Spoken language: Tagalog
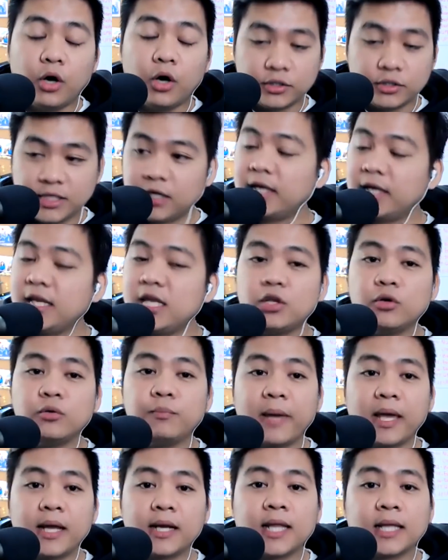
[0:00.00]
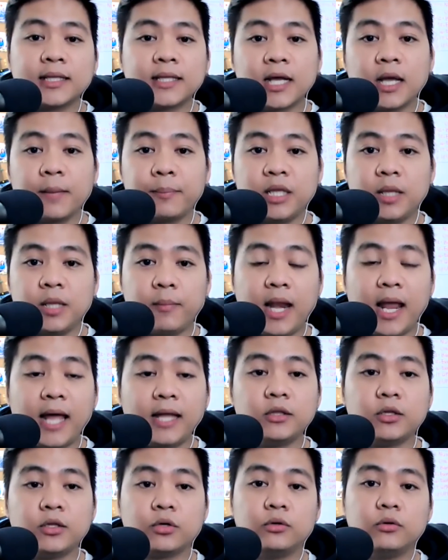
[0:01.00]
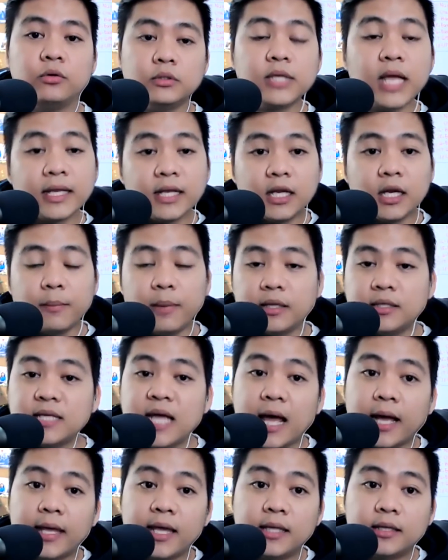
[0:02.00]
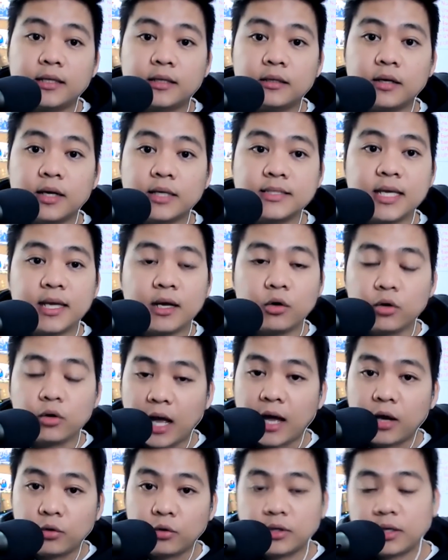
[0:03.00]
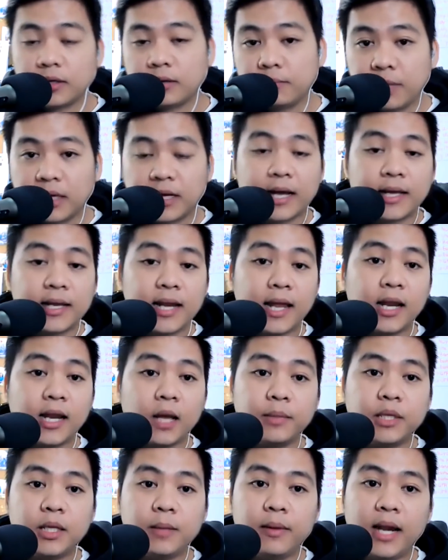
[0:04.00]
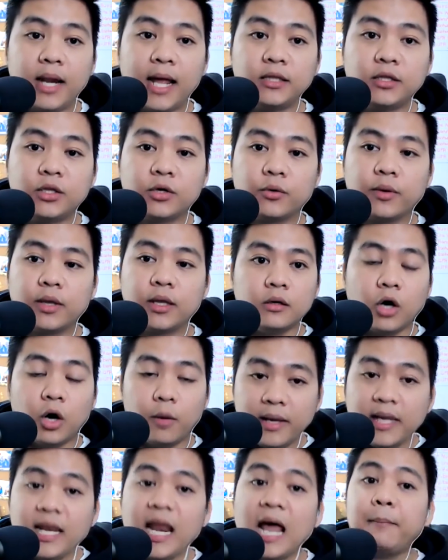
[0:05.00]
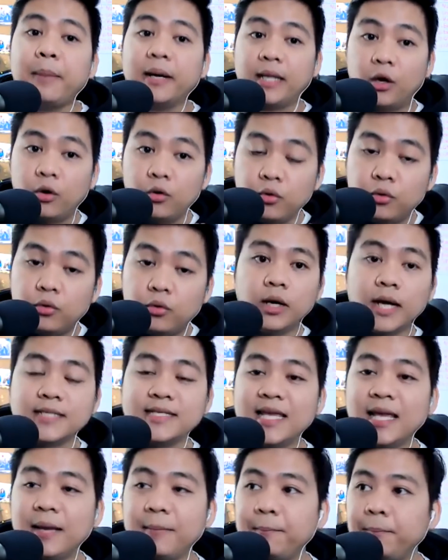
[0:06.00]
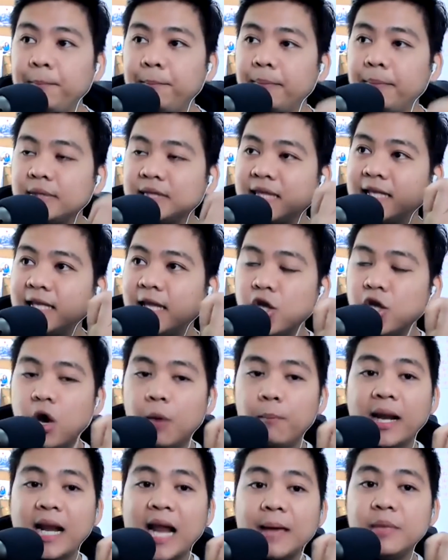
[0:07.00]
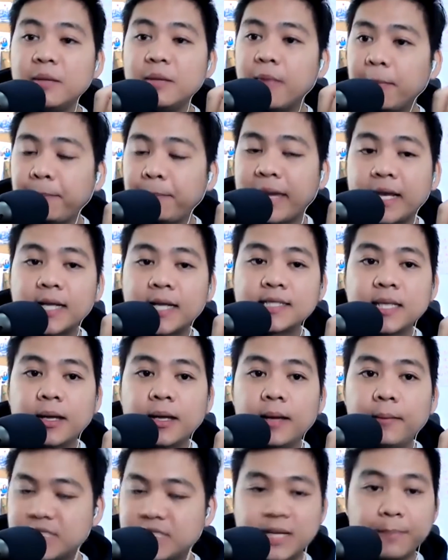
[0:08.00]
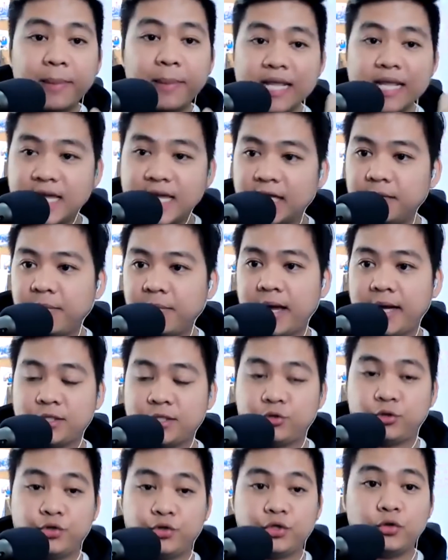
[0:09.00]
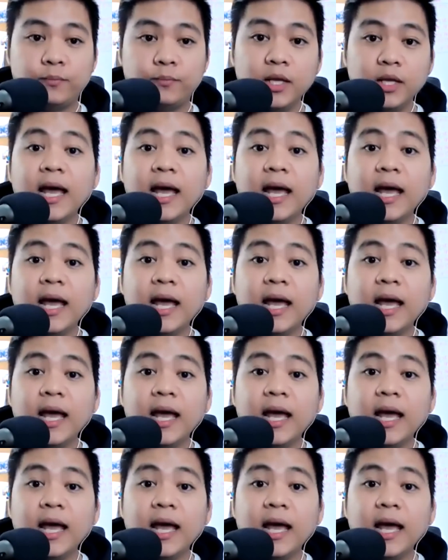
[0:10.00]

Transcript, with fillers: O, oh, si kaninong pera tatanggapin ni Melandro? Sana naman sa akin. Kasi ako, ako magkakilala kami ni Melandro eh. O, oh, may laban ako. Kasi ang tignan nyo, maraming may pera sa, sa paligid mga kasosyo.